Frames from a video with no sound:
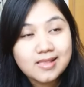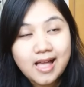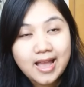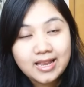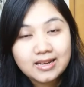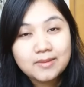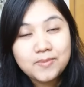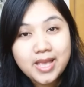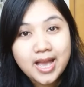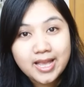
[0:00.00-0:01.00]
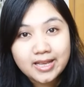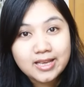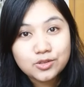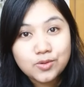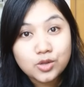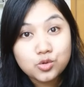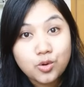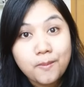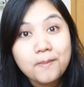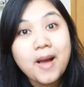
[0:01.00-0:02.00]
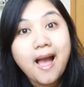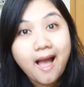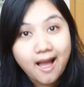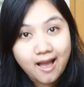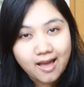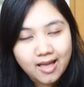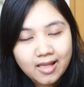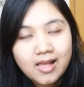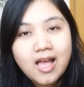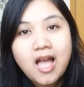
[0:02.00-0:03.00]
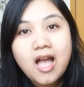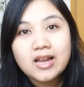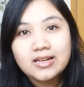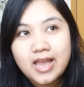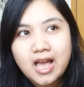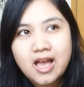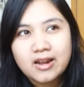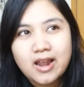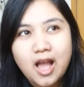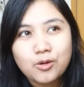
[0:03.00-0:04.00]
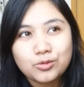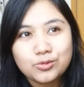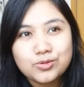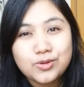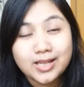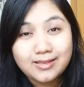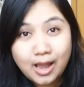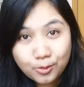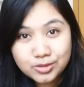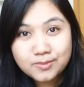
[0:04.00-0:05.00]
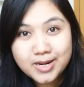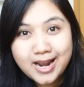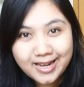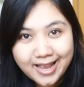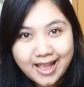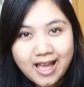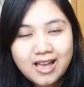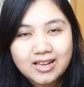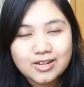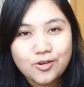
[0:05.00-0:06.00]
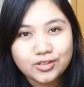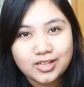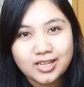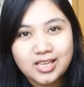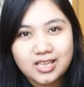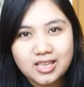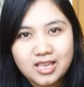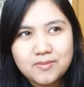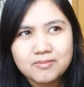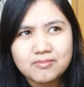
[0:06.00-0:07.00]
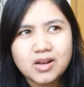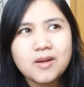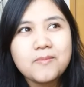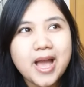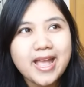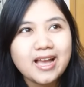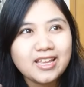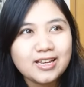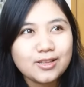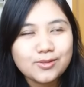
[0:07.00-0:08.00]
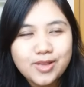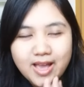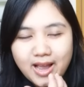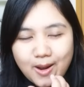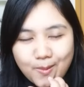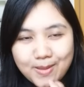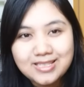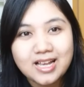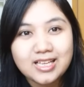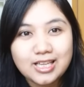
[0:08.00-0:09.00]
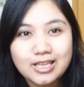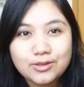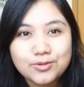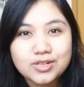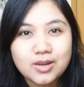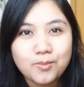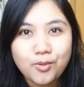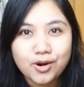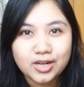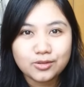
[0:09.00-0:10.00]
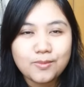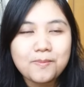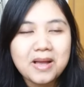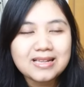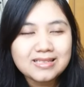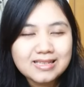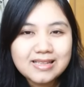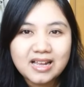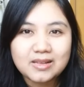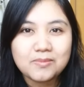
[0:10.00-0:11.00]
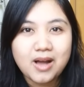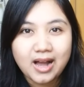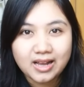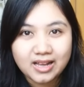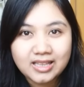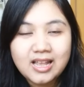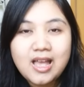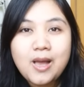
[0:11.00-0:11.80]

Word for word: Selain biayanya juga cukup mahal, dan aku tuh juga takut sebenarnya ya ke dokter gigi ngebayangin gitu ya kalau pasang gigi terus dibor gitu pasti sakit banget